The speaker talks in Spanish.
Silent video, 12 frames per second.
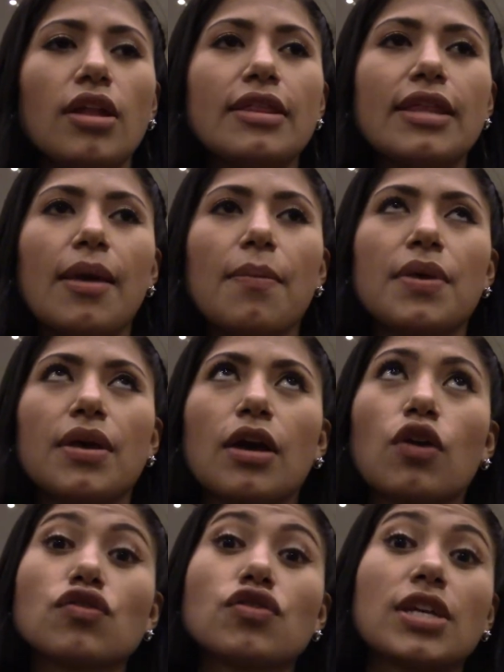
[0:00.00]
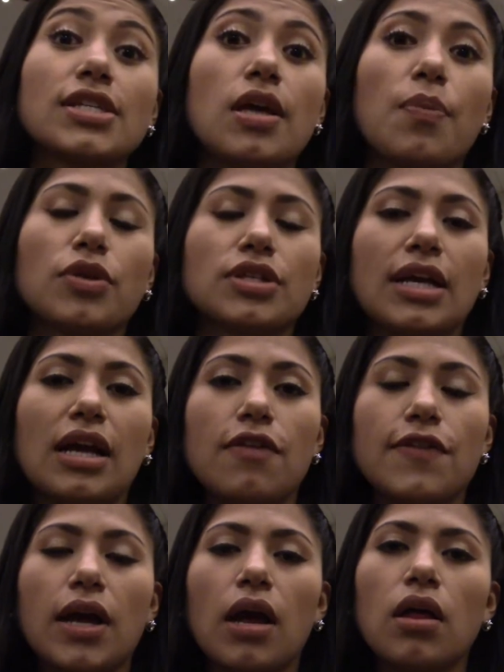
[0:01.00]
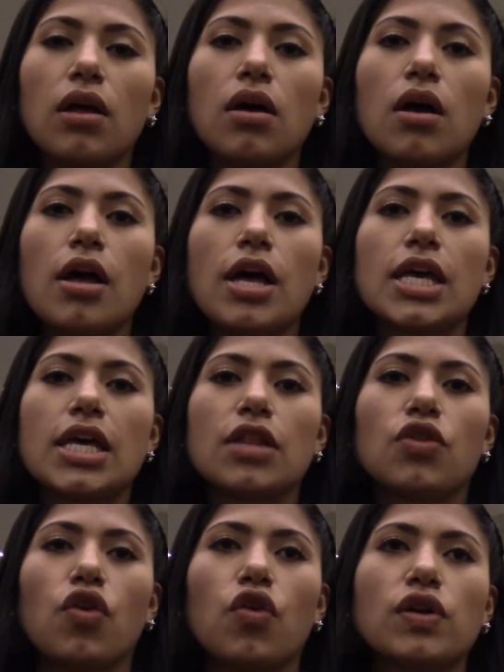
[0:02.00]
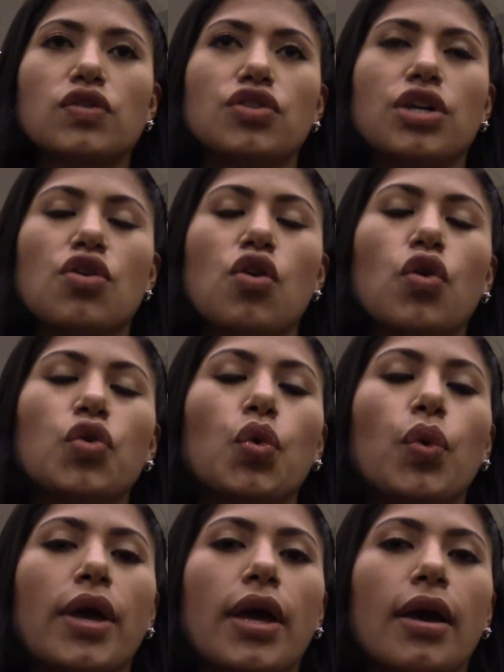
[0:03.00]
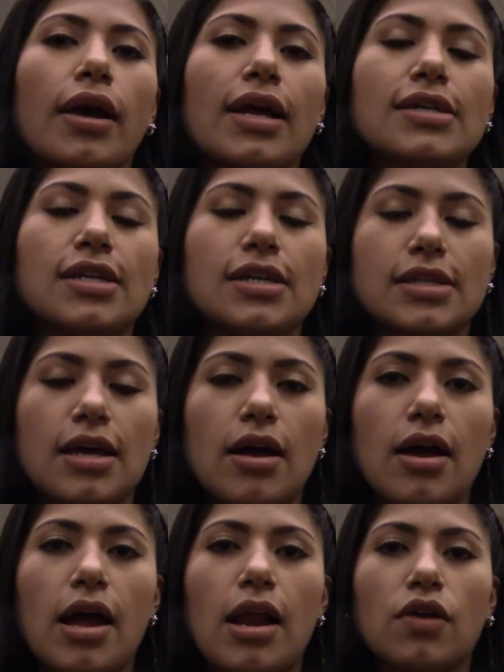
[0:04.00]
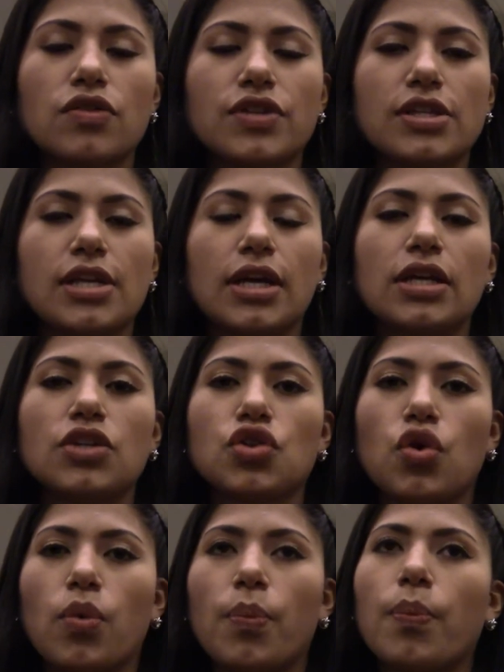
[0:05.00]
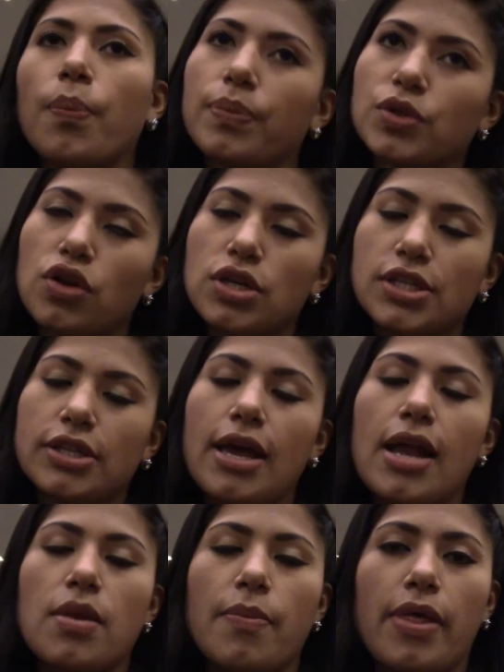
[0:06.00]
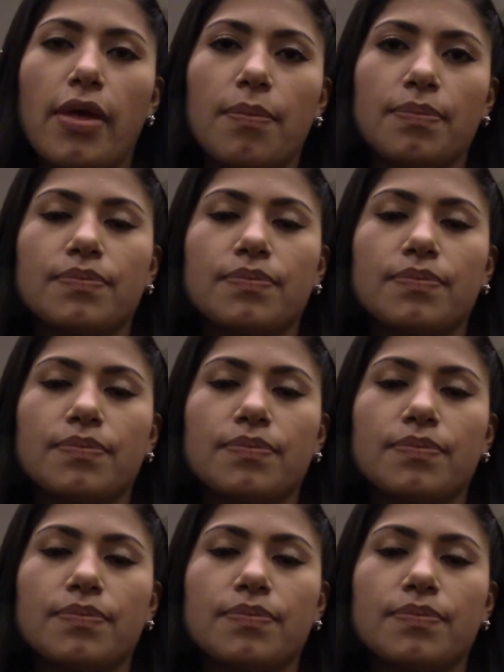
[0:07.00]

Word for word: de mi constancia por esa calificada y todo eso ya yo lo tuve gracias a, la constancia que yo solicité al IPD.